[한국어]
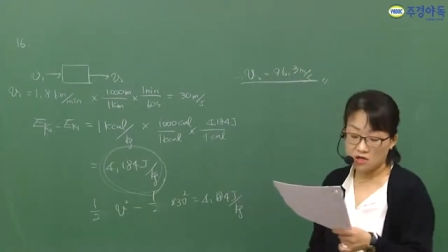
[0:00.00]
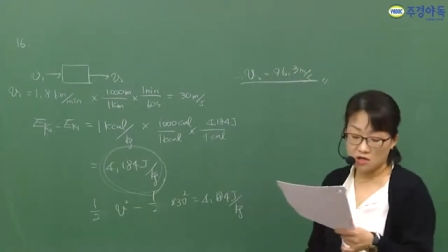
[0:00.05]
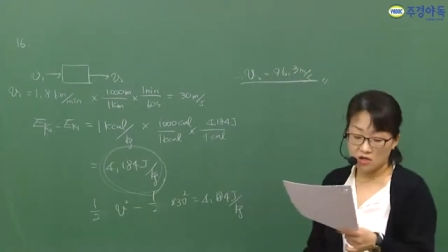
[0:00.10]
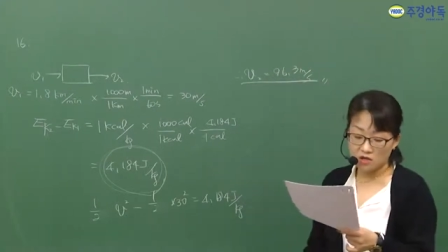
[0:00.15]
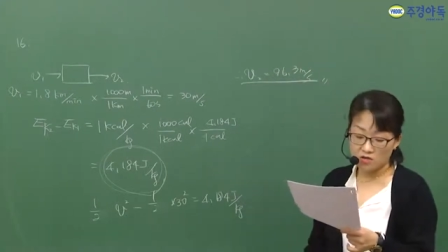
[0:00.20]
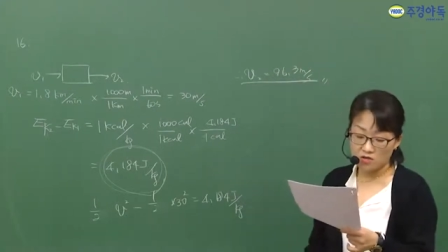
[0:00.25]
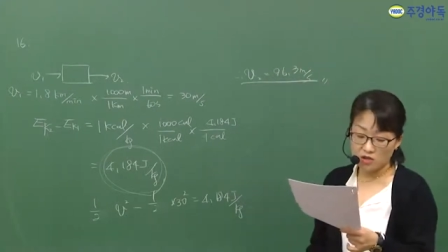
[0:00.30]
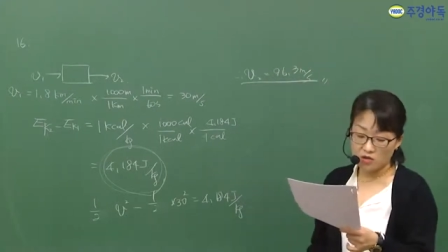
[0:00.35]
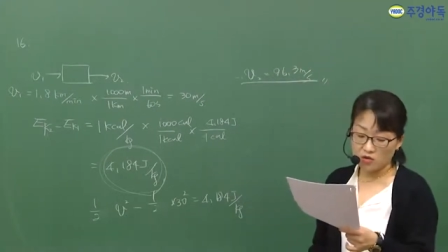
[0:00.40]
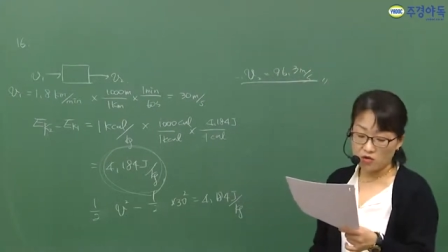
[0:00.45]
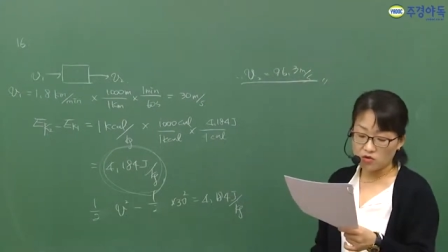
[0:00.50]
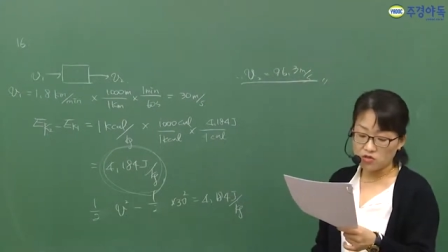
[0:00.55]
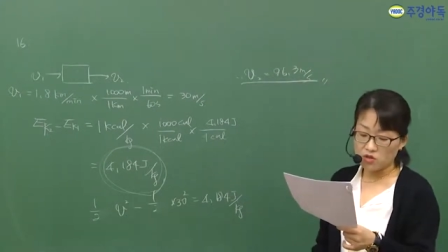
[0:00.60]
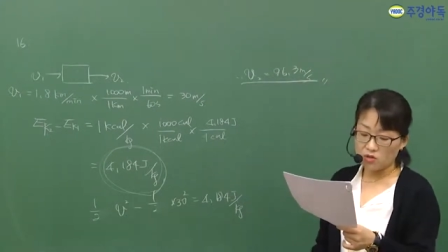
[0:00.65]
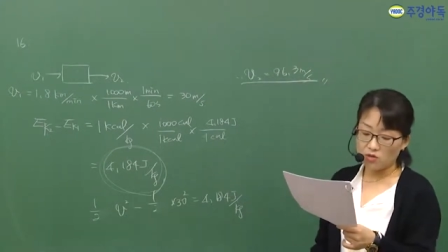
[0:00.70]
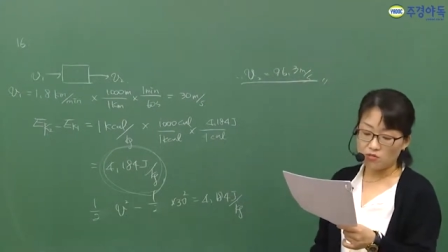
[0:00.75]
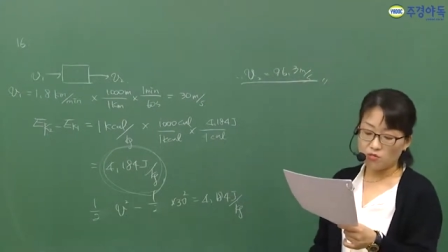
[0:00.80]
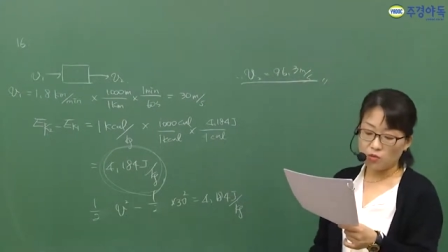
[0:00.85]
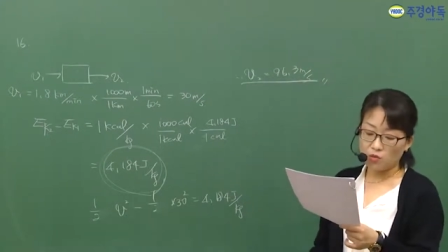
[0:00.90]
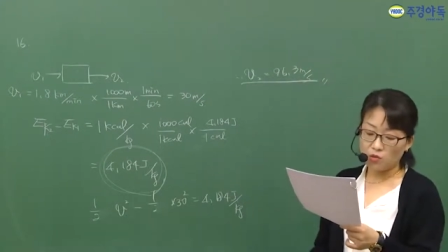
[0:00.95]
그런데
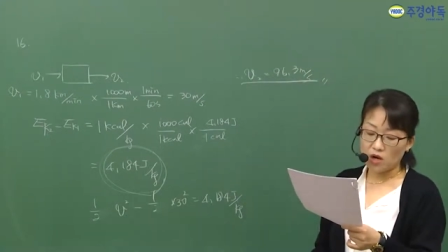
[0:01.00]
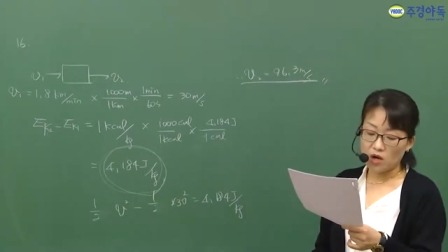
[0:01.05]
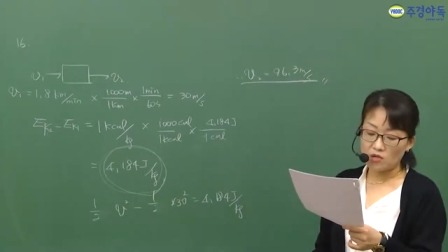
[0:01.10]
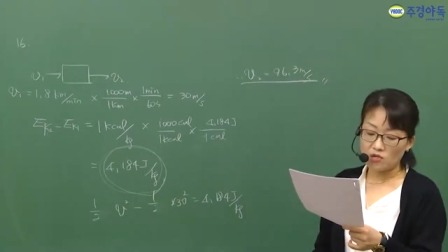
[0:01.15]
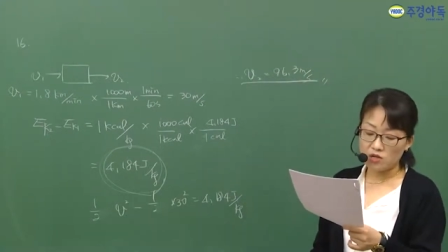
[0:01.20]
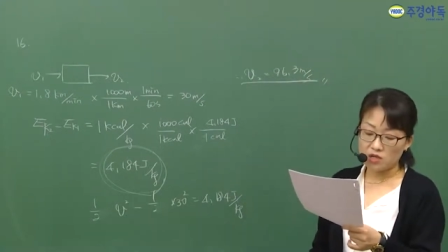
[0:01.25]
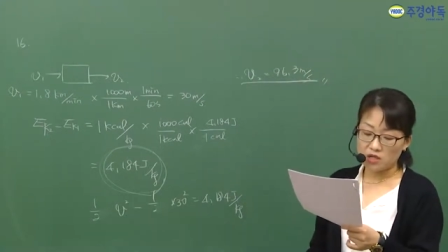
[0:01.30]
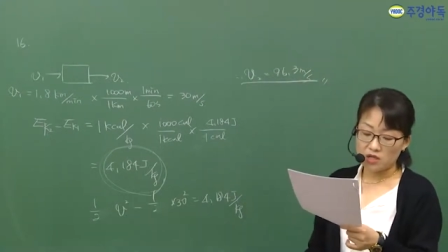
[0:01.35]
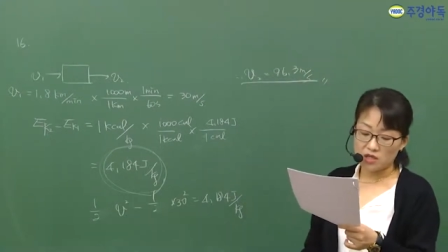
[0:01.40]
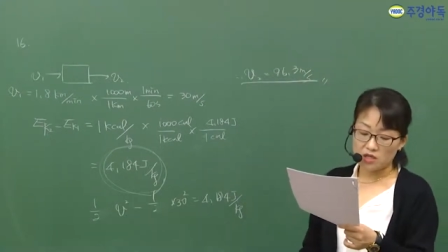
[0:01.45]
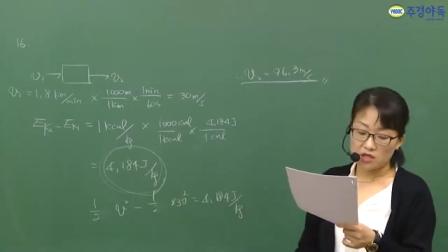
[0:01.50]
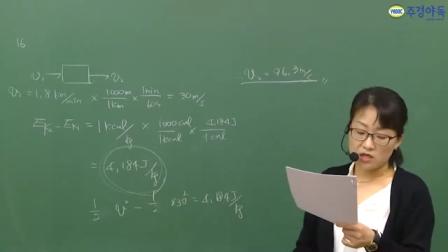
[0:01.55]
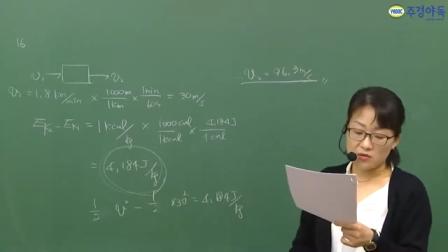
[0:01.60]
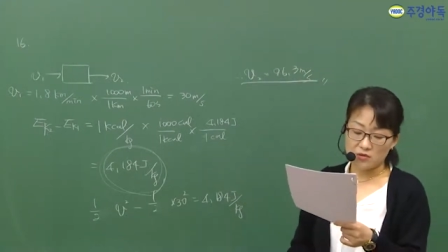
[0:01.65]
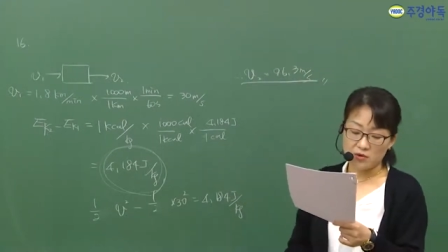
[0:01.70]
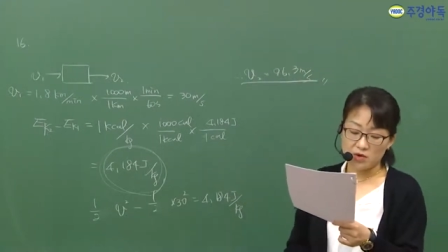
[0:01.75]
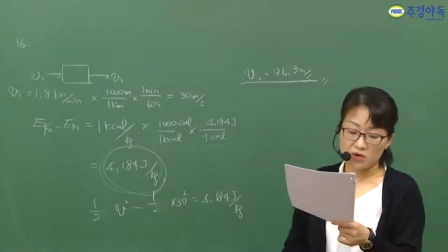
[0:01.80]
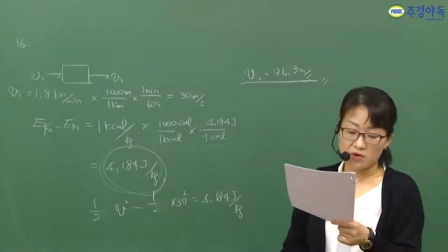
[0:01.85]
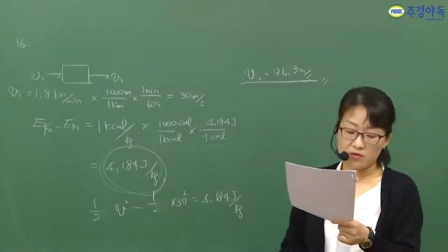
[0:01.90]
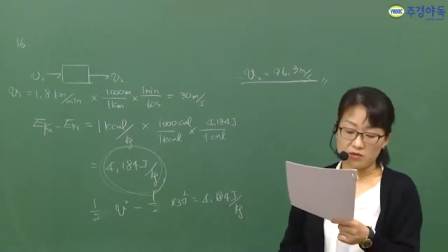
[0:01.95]
여기서 뭐라고 얘기를
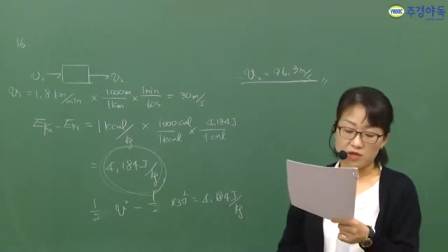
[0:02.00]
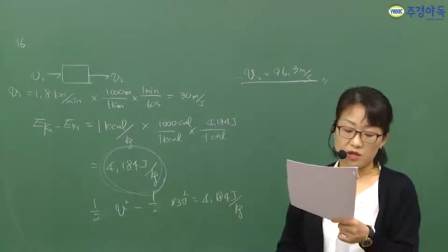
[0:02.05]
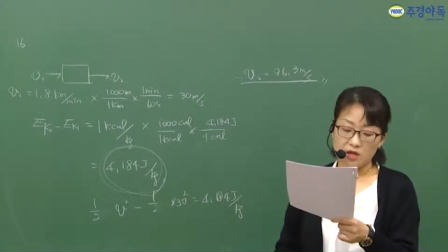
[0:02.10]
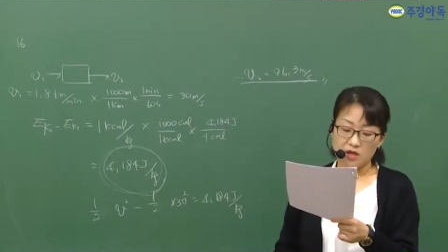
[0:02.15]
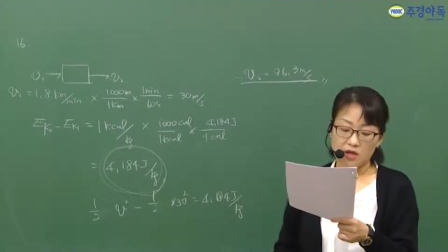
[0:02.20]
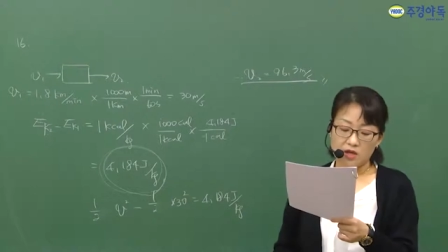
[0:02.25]
했냐면